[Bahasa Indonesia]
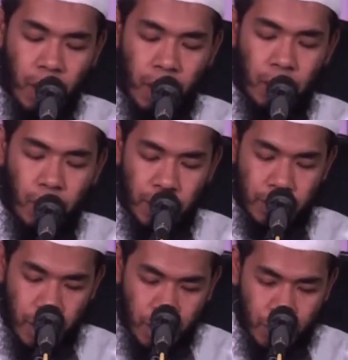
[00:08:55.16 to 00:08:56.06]
Kemudian
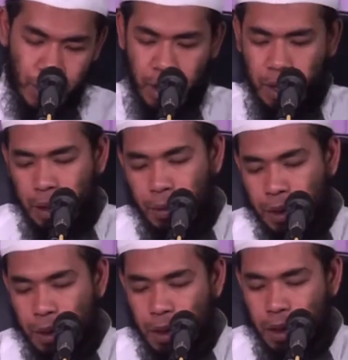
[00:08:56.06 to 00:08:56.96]
selanjutnya kita
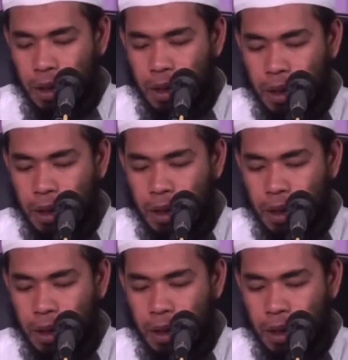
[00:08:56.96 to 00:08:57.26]
masuk ke